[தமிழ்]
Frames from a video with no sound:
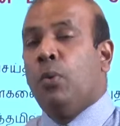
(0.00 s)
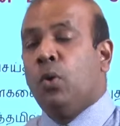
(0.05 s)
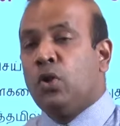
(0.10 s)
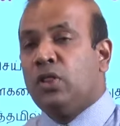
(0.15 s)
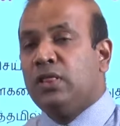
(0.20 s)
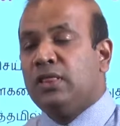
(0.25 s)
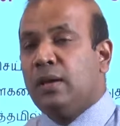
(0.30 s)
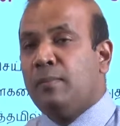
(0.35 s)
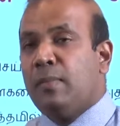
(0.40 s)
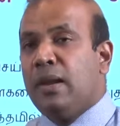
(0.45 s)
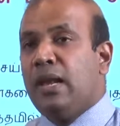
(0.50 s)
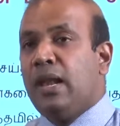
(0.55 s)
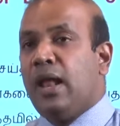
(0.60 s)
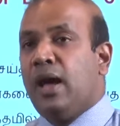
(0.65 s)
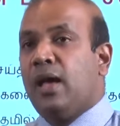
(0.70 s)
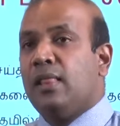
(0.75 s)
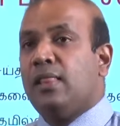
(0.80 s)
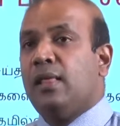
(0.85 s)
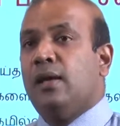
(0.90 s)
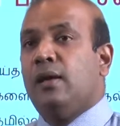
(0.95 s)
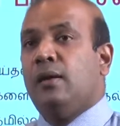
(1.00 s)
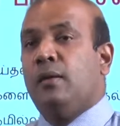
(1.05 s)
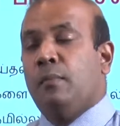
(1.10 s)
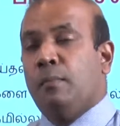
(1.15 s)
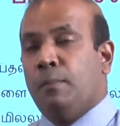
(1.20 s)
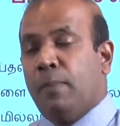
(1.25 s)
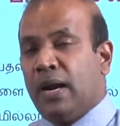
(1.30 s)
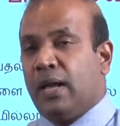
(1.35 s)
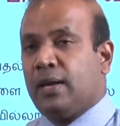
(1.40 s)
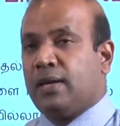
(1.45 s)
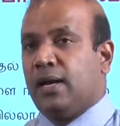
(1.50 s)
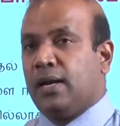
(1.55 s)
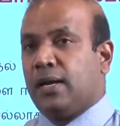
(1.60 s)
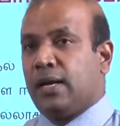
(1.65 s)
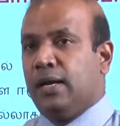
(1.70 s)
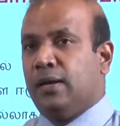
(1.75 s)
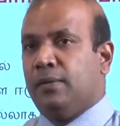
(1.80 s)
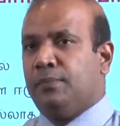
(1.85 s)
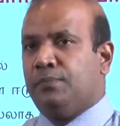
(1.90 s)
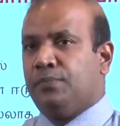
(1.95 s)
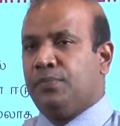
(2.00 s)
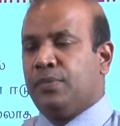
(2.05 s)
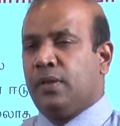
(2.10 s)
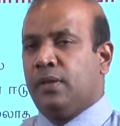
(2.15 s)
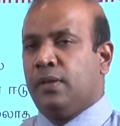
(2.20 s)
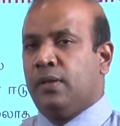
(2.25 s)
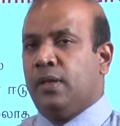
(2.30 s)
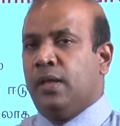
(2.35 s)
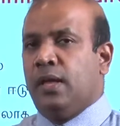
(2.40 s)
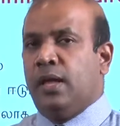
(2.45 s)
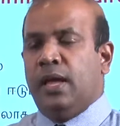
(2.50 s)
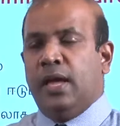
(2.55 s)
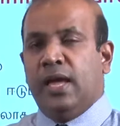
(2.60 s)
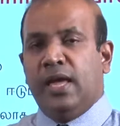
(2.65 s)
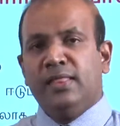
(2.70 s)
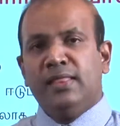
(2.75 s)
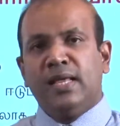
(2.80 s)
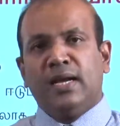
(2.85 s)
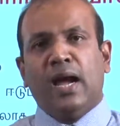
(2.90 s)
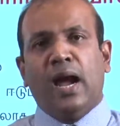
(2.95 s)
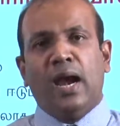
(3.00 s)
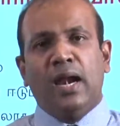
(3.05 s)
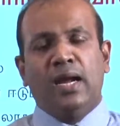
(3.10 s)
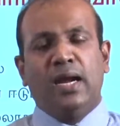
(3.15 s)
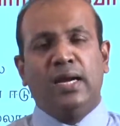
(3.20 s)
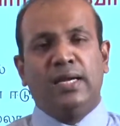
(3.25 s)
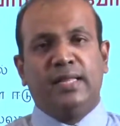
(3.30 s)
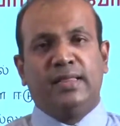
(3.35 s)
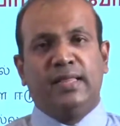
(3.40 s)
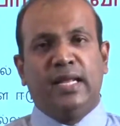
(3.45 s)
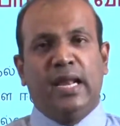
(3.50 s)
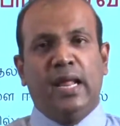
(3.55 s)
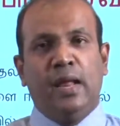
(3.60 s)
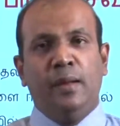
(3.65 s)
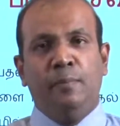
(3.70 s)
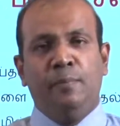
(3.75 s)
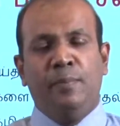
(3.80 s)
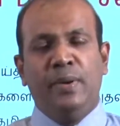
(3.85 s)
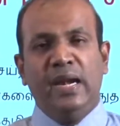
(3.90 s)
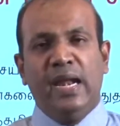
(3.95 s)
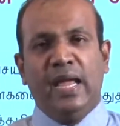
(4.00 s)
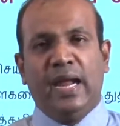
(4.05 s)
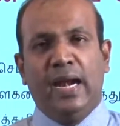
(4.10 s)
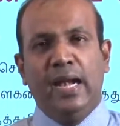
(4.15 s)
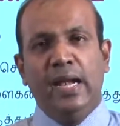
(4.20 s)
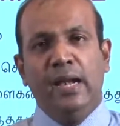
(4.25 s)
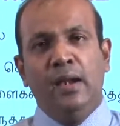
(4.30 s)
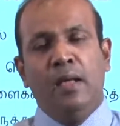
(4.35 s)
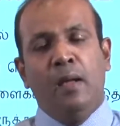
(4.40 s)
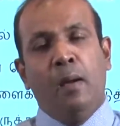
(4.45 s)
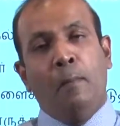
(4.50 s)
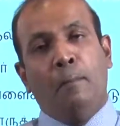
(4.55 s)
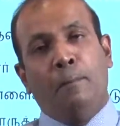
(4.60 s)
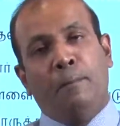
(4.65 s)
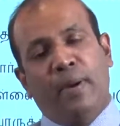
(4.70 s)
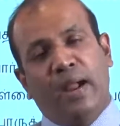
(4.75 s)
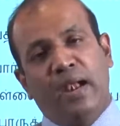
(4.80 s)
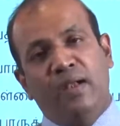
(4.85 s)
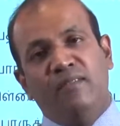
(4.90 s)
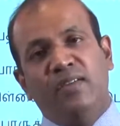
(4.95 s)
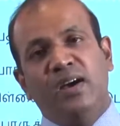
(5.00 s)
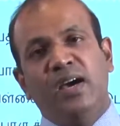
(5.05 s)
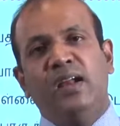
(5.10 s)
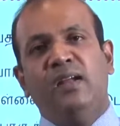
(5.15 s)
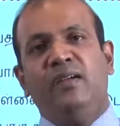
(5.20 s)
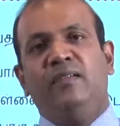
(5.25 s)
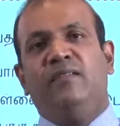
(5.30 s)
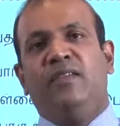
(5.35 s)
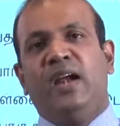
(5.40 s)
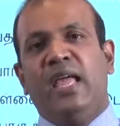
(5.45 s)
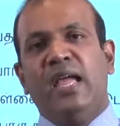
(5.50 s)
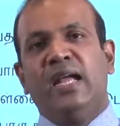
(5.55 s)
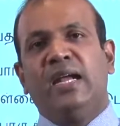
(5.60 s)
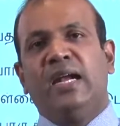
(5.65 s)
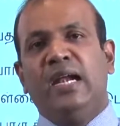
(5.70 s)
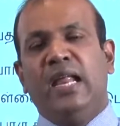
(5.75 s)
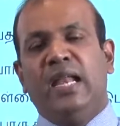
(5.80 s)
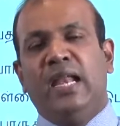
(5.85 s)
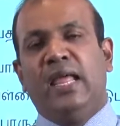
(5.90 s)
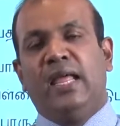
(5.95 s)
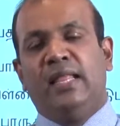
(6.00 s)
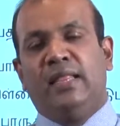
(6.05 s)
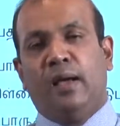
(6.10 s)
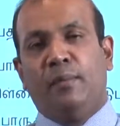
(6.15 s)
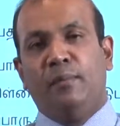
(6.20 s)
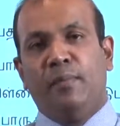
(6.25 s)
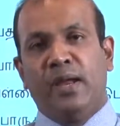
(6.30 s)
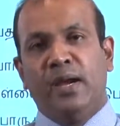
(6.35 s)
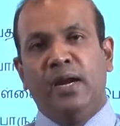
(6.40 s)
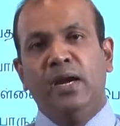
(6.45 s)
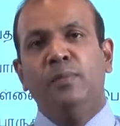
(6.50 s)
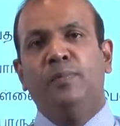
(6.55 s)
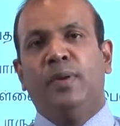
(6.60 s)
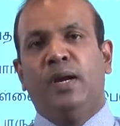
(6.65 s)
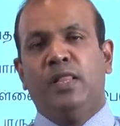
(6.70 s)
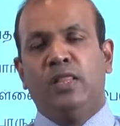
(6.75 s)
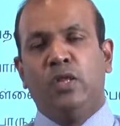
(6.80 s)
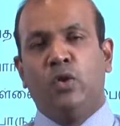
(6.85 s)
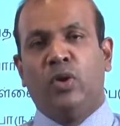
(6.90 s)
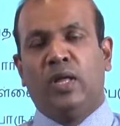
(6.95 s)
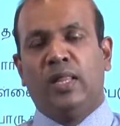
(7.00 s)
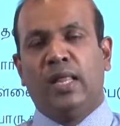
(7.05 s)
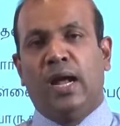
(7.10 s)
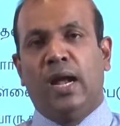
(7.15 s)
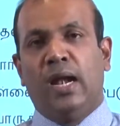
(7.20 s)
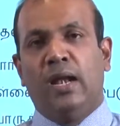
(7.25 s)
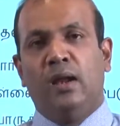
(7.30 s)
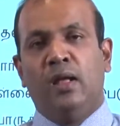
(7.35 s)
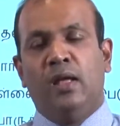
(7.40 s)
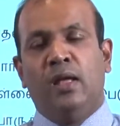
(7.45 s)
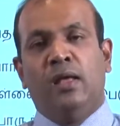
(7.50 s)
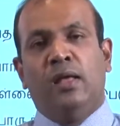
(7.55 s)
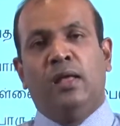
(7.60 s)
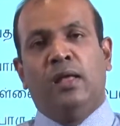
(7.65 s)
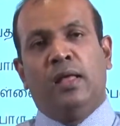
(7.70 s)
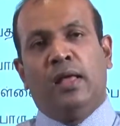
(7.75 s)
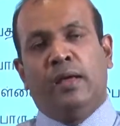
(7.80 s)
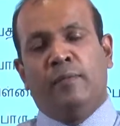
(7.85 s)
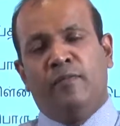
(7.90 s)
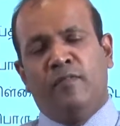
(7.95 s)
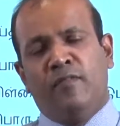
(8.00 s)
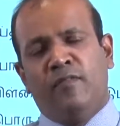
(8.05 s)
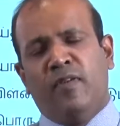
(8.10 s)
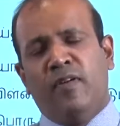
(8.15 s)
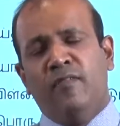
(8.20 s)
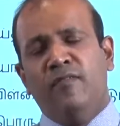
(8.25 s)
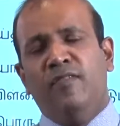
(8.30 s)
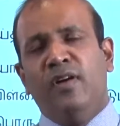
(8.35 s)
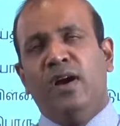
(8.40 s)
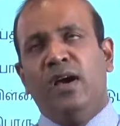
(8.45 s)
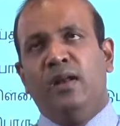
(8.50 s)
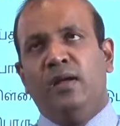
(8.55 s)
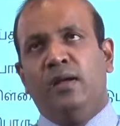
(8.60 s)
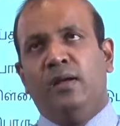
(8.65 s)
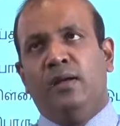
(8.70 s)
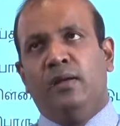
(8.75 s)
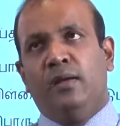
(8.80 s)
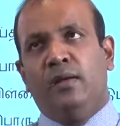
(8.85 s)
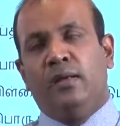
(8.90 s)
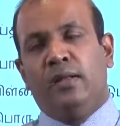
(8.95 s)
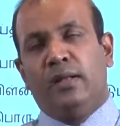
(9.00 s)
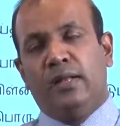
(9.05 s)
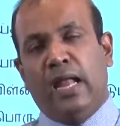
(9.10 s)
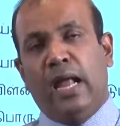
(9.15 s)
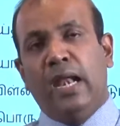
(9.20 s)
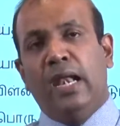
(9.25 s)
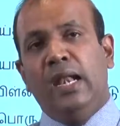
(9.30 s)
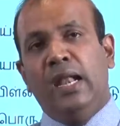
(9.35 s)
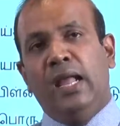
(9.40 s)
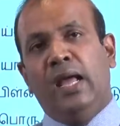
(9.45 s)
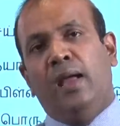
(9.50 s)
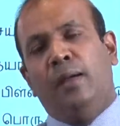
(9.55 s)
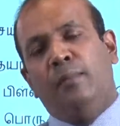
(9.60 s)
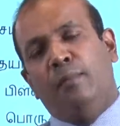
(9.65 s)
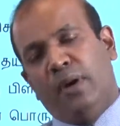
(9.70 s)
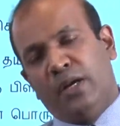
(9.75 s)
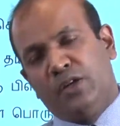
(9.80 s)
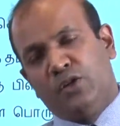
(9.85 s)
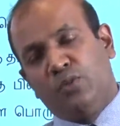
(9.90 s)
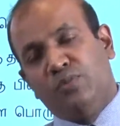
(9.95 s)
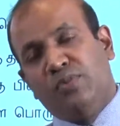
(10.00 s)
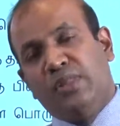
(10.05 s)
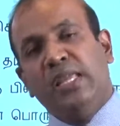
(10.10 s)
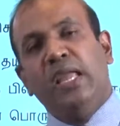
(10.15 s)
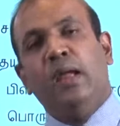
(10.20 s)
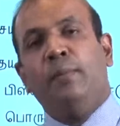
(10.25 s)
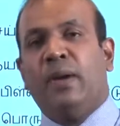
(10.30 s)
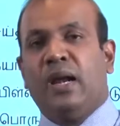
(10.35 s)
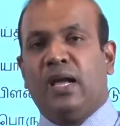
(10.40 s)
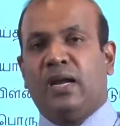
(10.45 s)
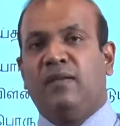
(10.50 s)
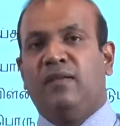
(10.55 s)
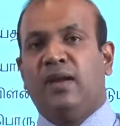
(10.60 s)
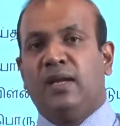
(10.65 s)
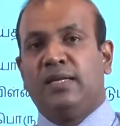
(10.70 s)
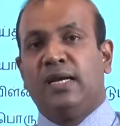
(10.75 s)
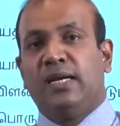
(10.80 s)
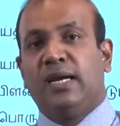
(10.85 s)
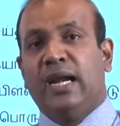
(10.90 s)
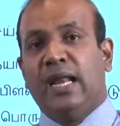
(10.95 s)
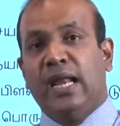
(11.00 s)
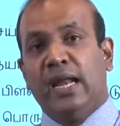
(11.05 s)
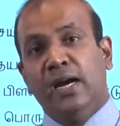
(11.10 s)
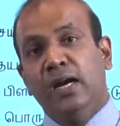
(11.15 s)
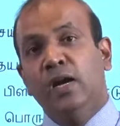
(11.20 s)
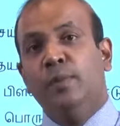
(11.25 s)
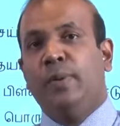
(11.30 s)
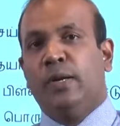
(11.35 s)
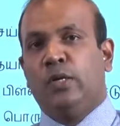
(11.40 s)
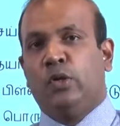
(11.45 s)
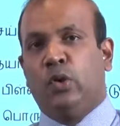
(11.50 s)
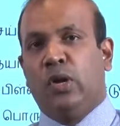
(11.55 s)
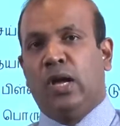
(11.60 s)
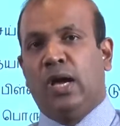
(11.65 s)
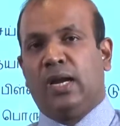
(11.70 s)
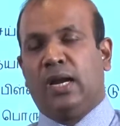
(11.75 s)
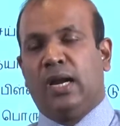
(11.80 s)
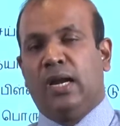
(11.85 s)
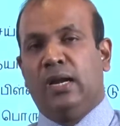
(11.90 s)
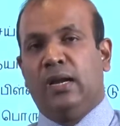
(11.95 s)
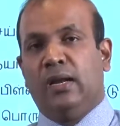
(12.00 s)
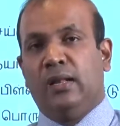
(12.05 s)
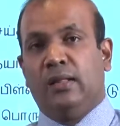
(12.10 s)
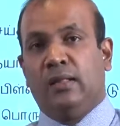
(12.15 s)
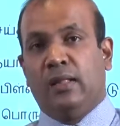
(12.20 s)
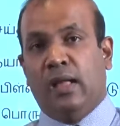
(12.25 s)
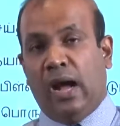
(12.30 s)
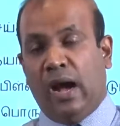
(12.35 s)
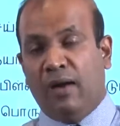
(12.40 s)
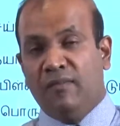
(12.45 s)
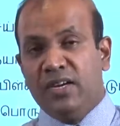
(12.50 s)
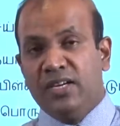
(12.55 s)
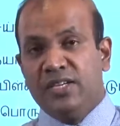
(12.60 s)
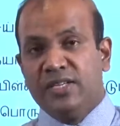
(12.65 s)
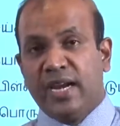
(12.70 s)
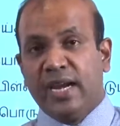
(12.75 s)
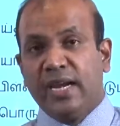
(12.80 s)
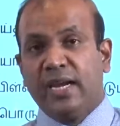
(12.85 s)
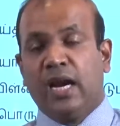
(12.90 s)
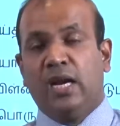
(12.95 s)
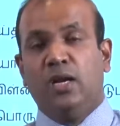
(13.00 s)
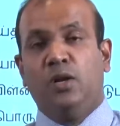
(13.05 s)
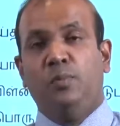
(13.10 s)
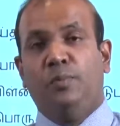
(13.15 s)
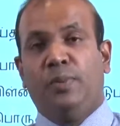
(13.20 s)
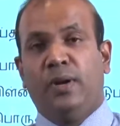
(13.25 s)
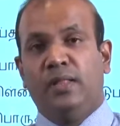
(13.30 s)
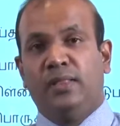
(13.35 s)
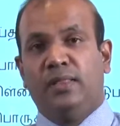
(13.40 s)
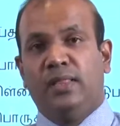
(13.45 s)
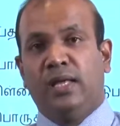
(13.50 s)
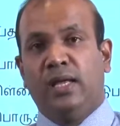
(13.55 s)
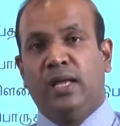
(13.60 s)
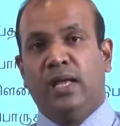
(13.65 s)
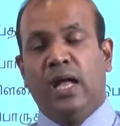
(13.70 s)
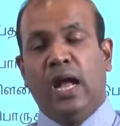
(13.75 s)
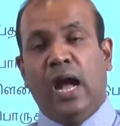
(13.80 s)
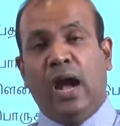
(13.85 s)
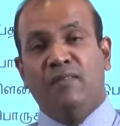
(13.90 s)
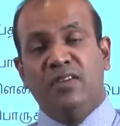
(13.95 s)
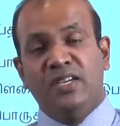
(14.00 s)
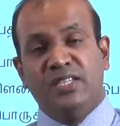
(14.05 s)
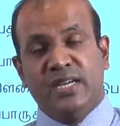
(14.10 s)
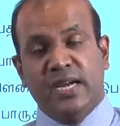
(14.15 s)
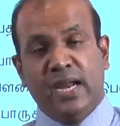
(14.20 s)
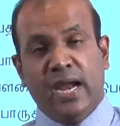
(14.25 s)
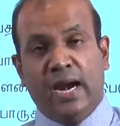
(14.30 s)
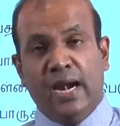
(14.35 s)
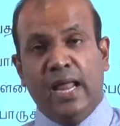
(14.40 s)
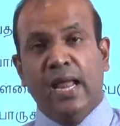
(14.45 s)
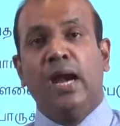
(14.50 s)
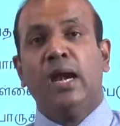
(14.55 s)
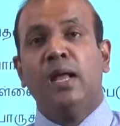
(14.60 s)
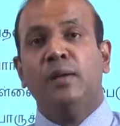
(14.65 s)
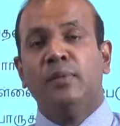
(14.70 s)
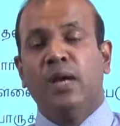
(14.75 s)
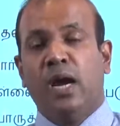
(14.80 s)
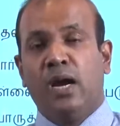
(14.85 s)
பொருத்தமில்லாத பழக்கங்கள் இந்த காலகட்டத்திலே பிள்ளைகள் பல்வேறு விடயங்களிலே தம்மை ஈடுபடுத்தியுள்ளதால் ஒவ்வொரு நல்ல மற்றும் தீய பழக்க வழக்கங்களில் ஈடுபட்டுள்ளார்கள் அவற்றை கட்டுப்படுத்த அவற்றை அடையாளம்